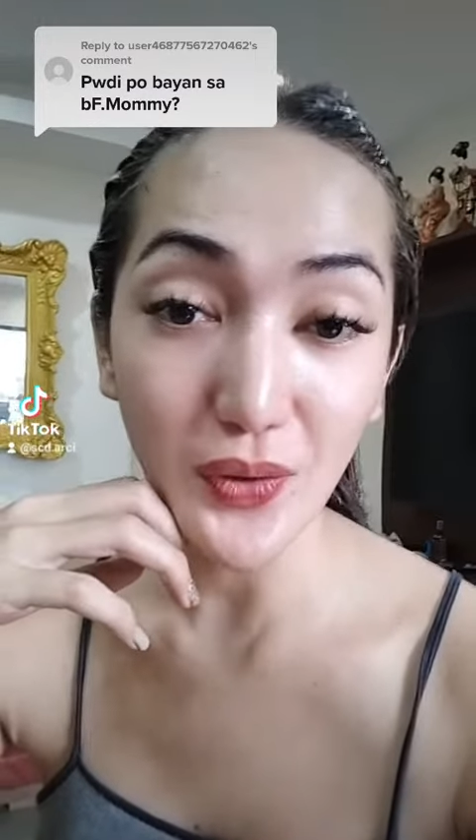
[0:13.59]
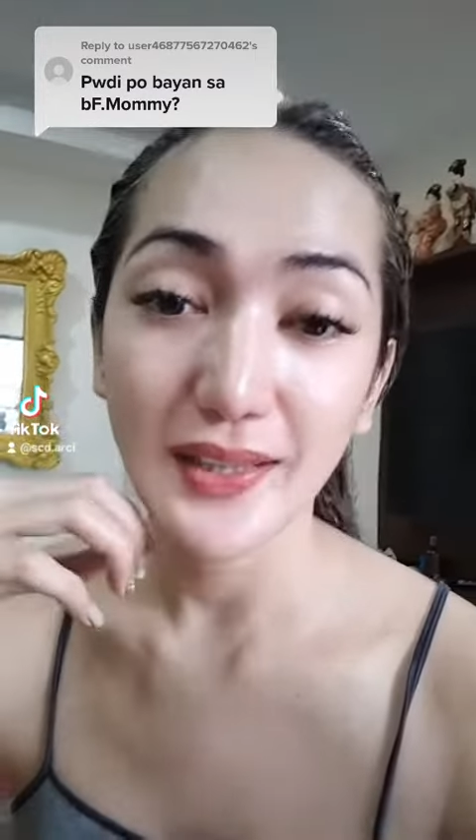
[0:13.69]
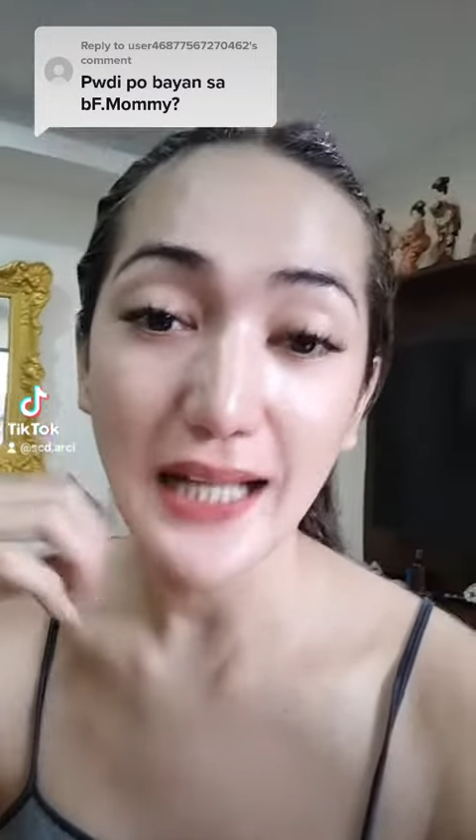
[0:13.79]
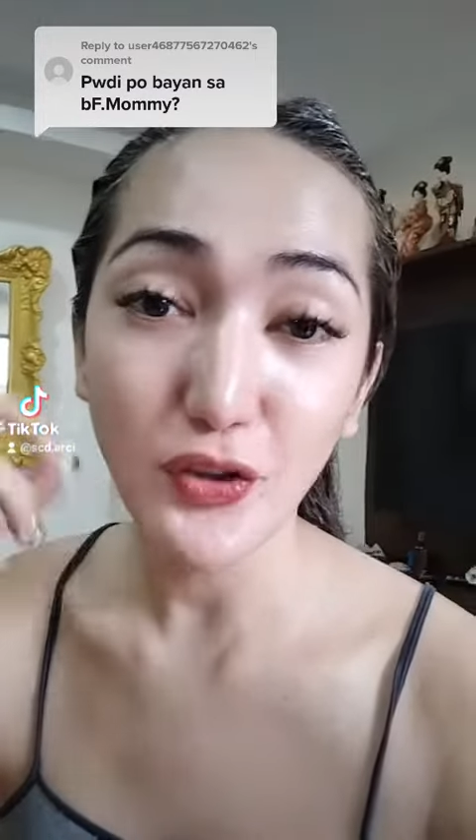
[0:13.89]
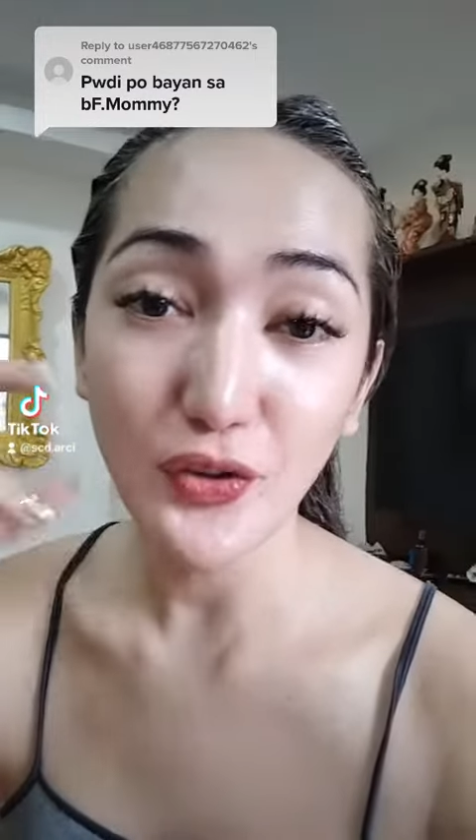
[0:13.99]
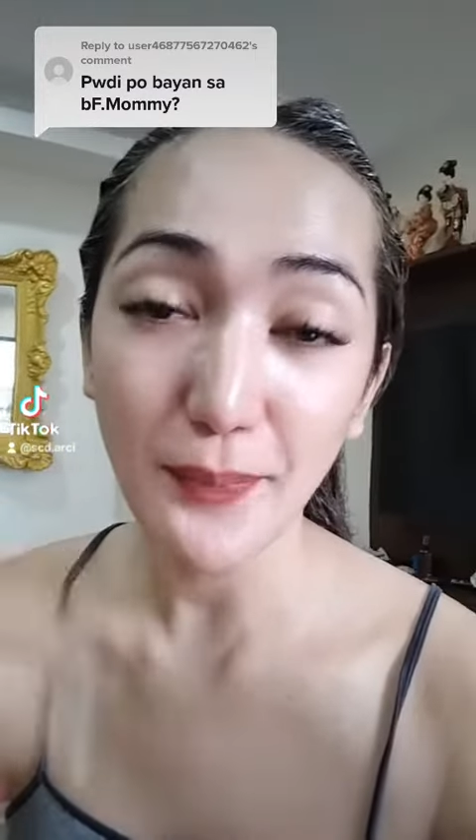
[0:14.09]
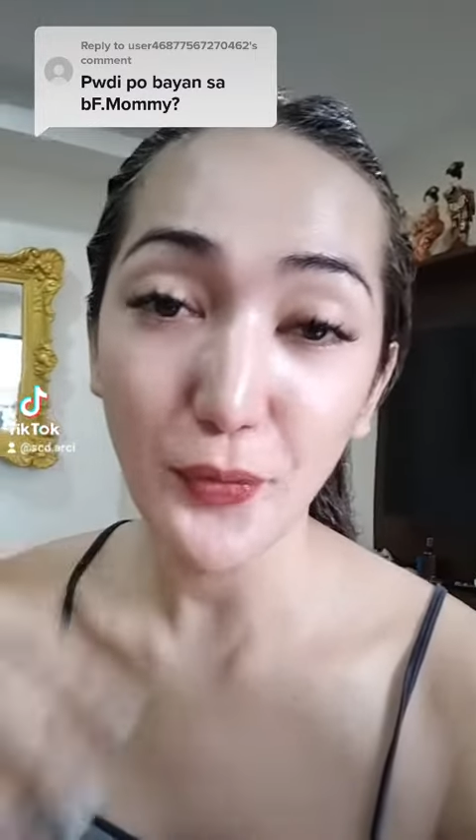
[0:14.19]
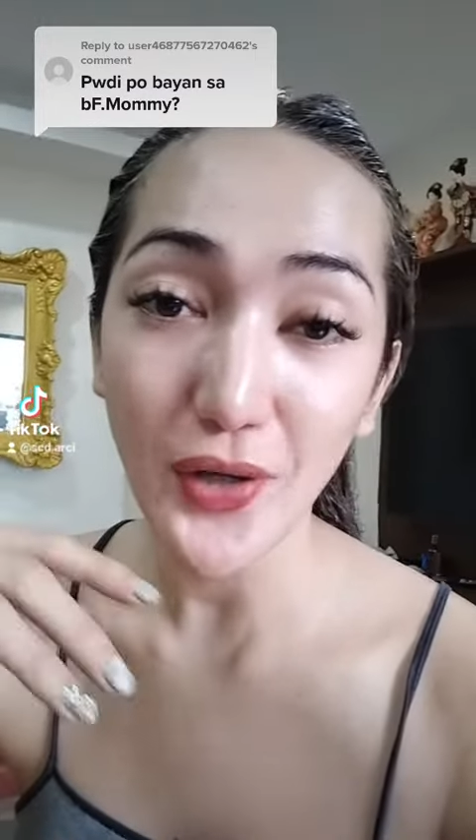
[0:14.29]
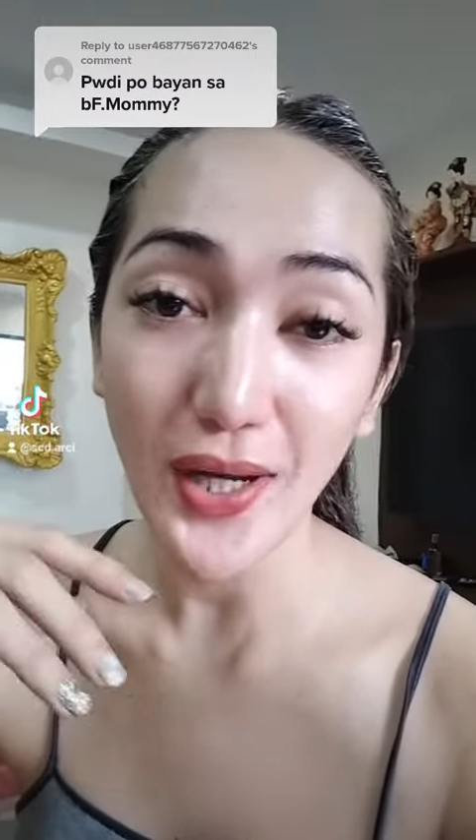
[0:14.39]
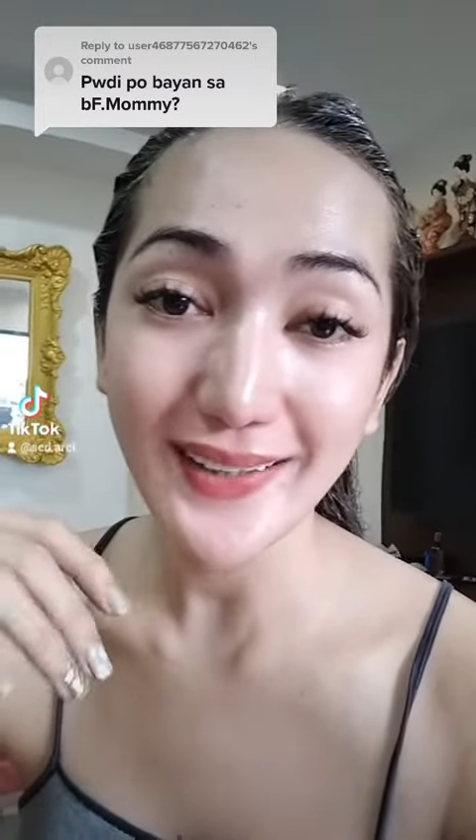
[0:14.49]
lalo na
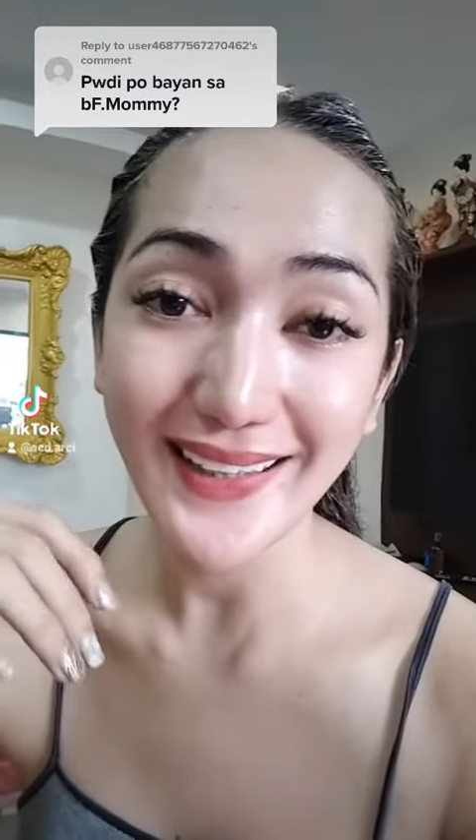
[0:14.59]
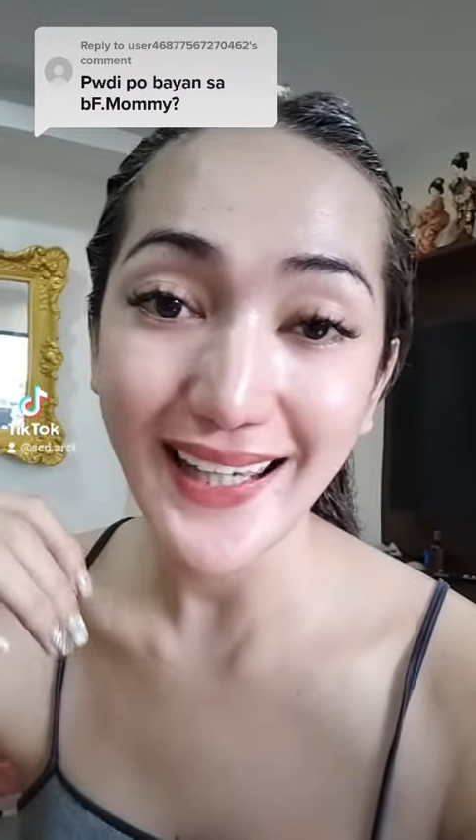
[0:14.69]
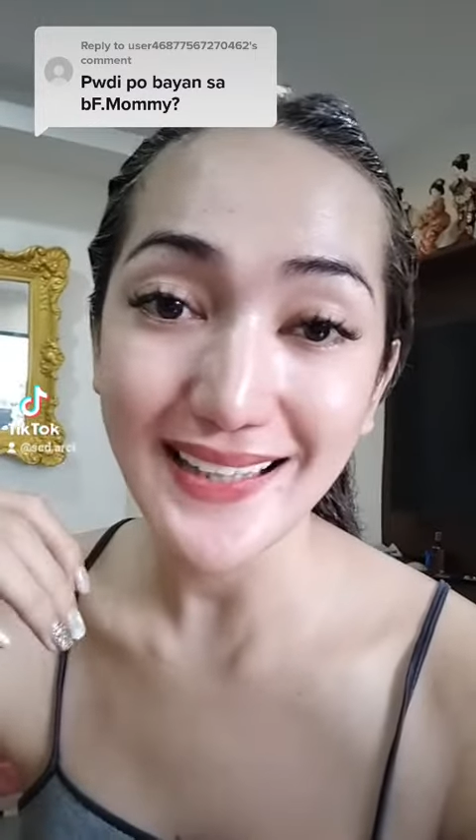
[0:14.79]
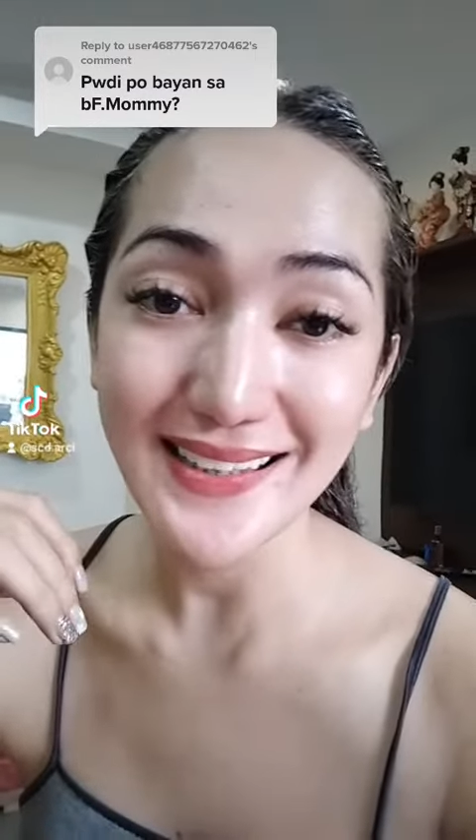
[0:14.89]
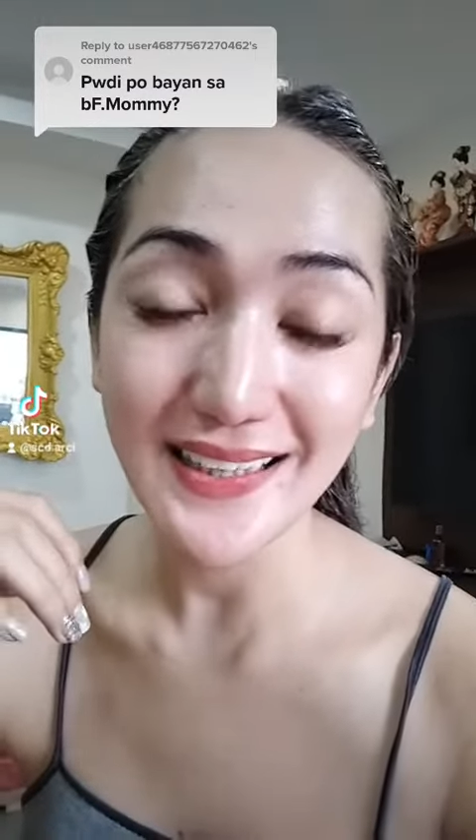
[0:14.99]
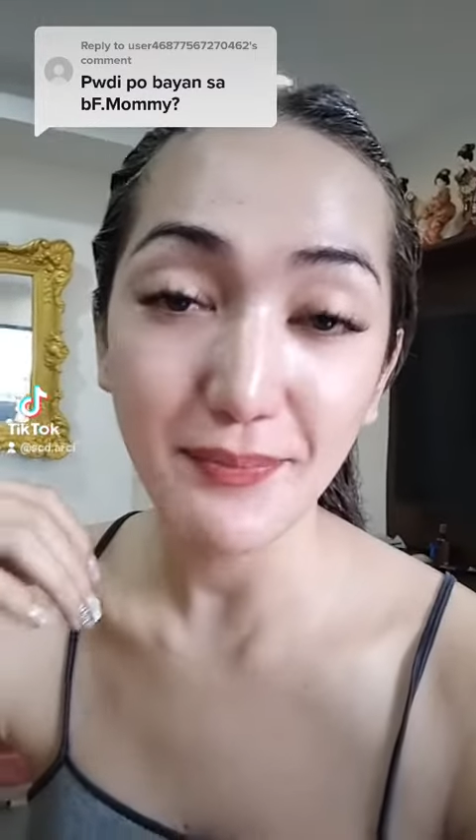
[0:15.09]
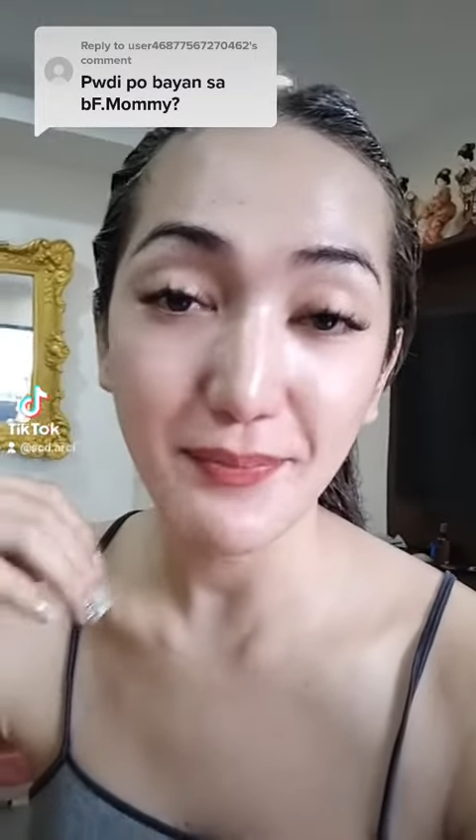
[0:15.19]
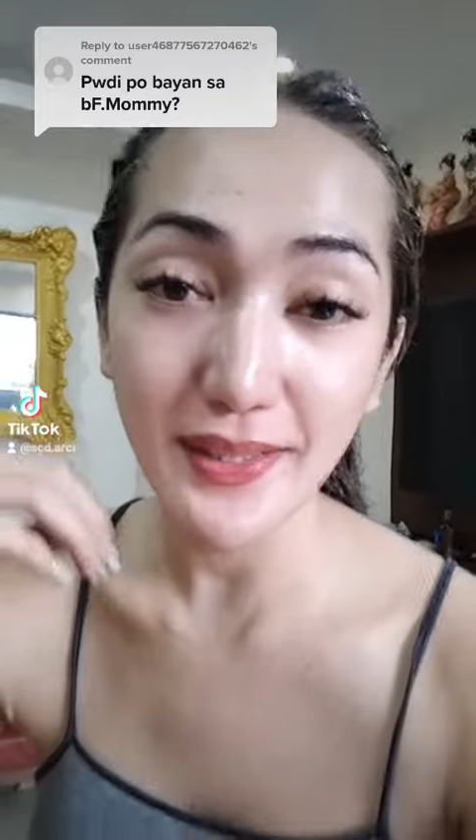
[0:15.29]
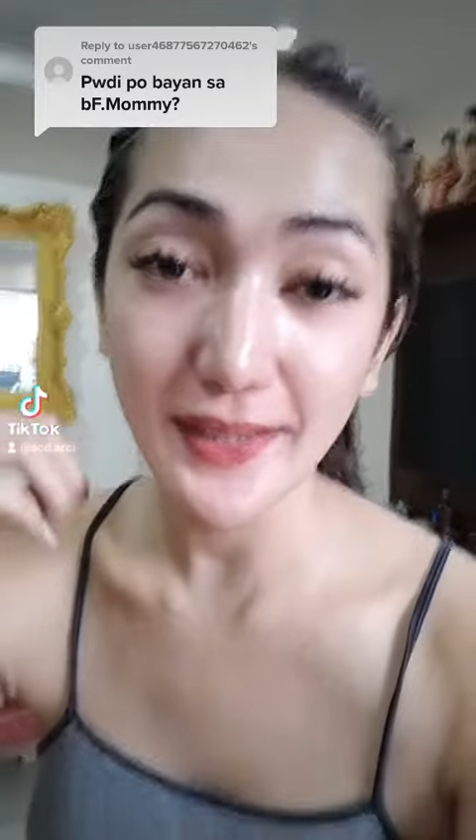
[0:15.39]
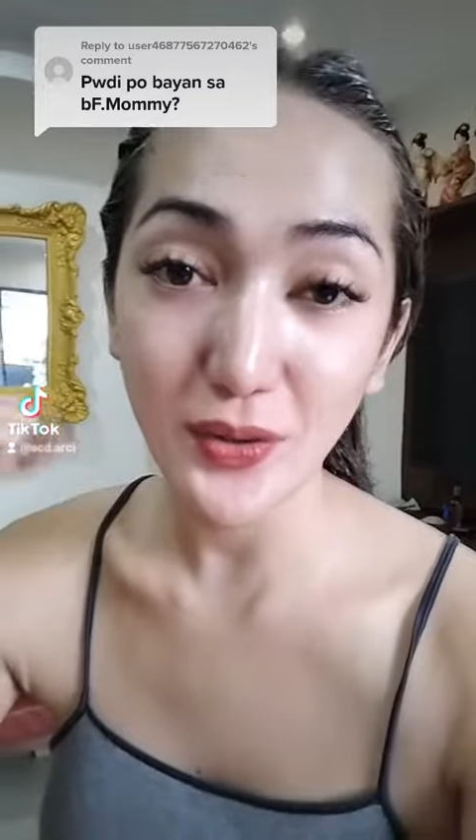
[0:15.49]
po yung ating SCD
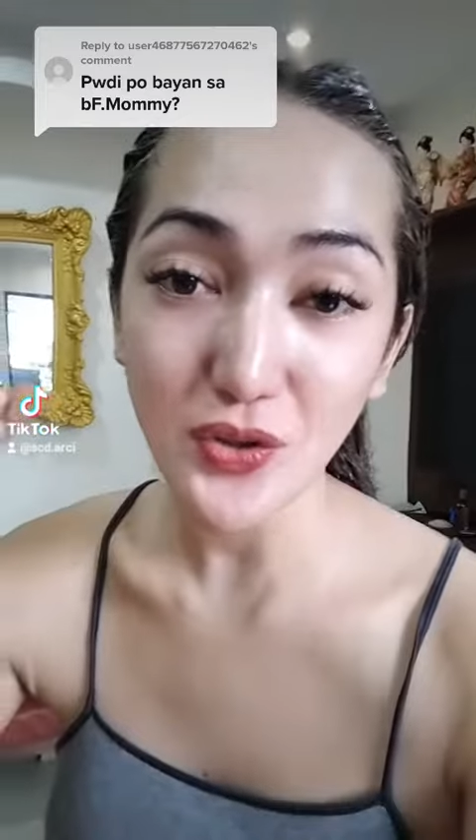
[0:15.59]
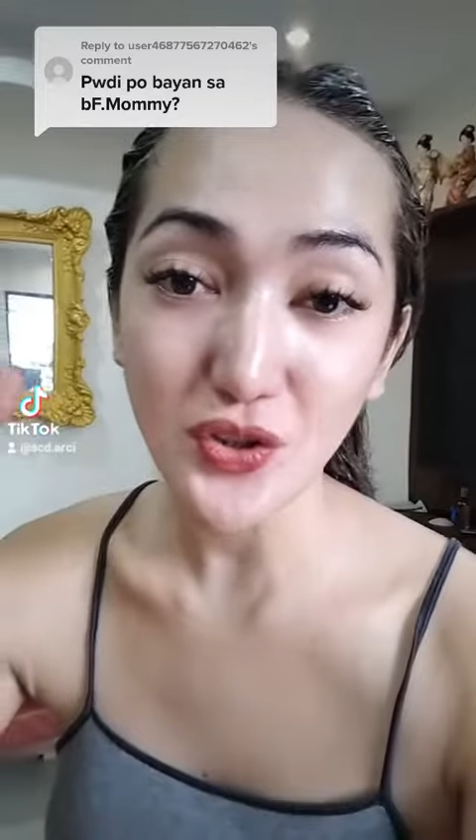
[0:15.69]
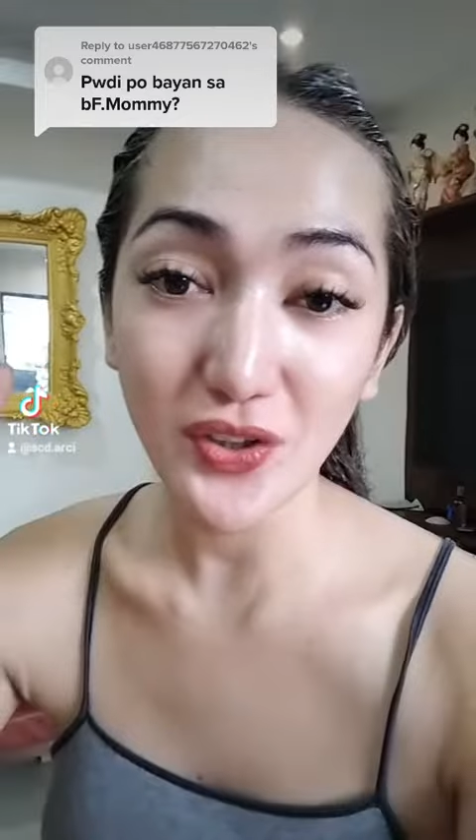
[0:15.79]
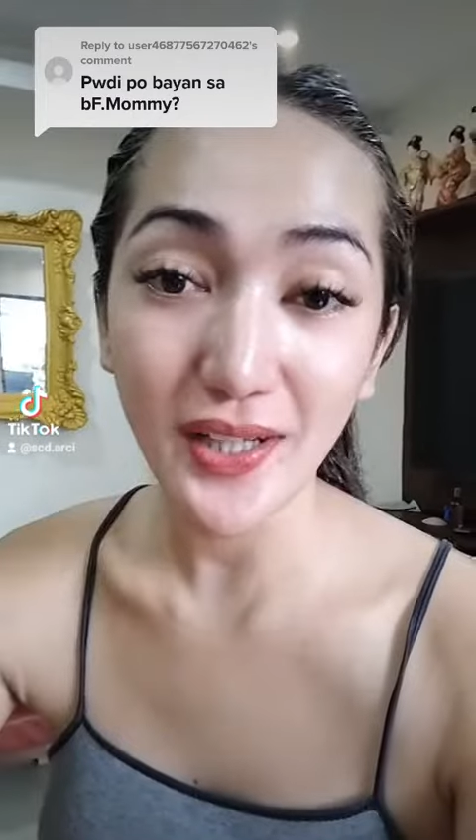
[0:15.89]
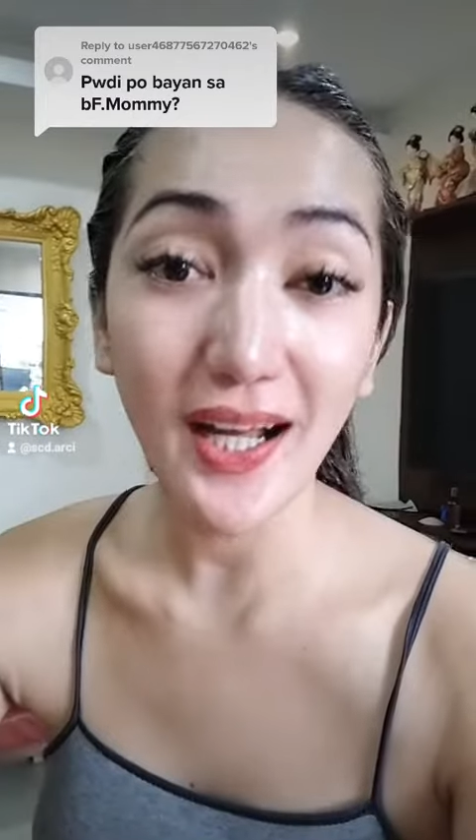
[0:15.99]
peeling lotion,